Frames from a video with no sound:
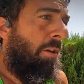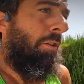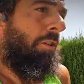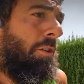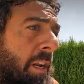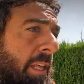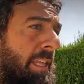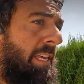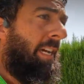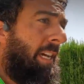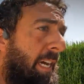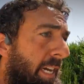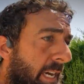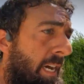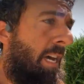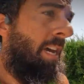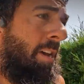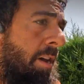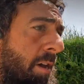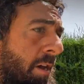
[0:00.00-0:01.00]
yo le
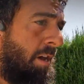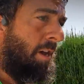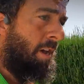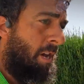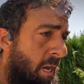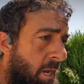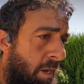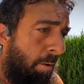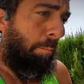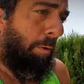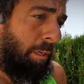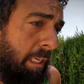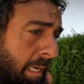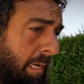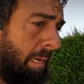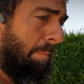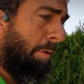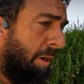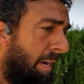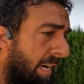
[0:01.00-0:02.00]
dije, pues a
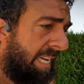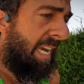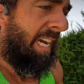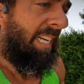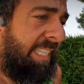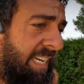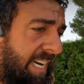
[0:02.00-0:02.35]
mí me molaría